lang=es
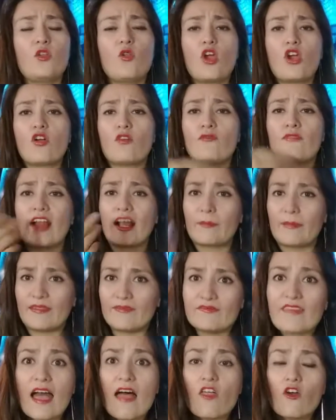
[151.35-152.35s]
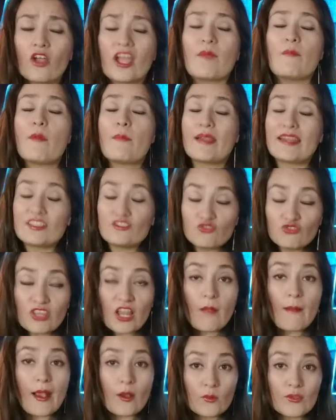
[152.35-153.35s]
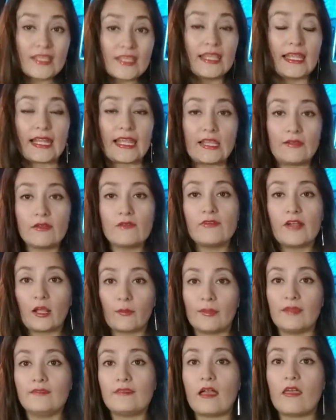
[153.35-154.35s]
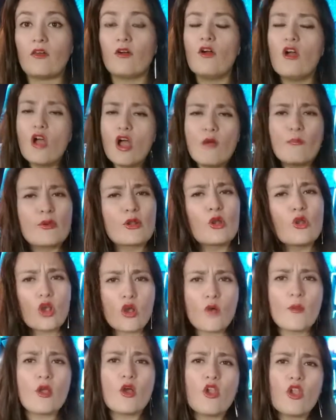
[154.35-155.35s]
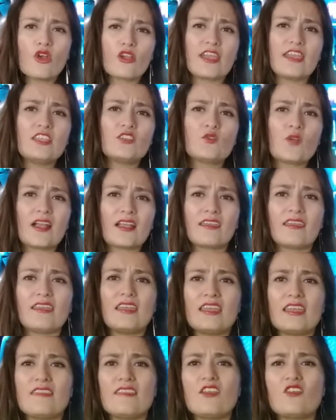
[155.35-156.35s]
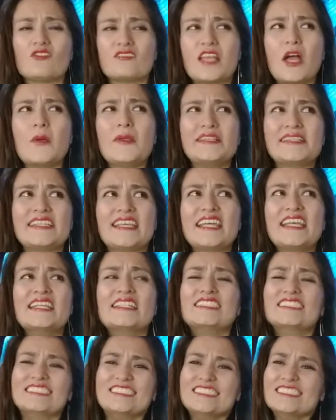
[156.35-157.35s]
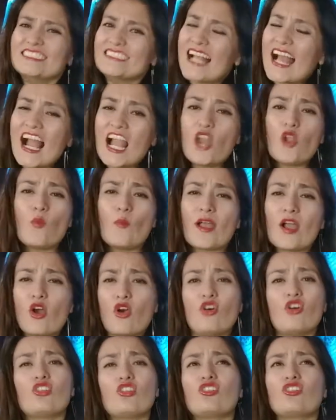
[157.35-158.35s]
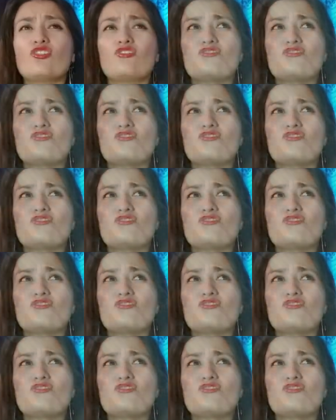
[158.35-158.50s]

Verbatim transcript: luego Fragmentado, que me parece un trabajo increíble Fragmentado, pero luego veo lo que hizo aquí y digo, ¿sabes qué? A lo mejor